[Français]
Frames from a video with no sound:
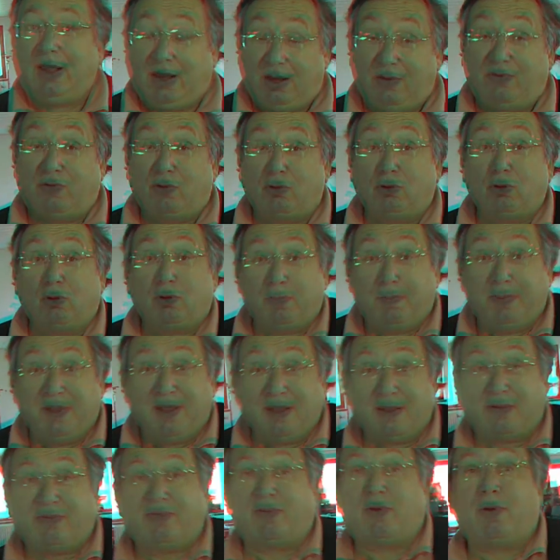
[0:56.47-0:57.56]
Il faut donc
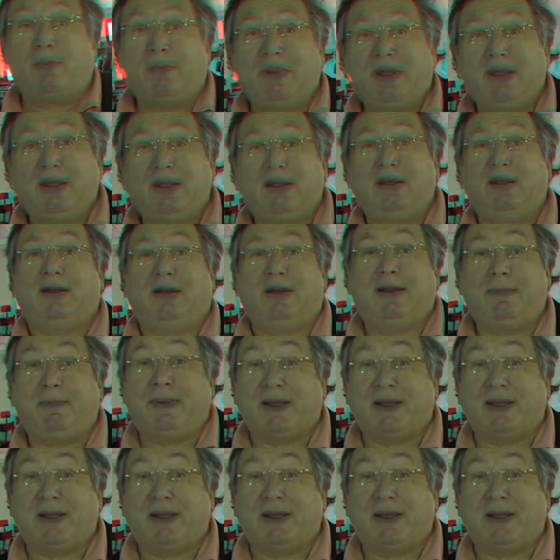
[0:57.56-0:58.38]
bien former les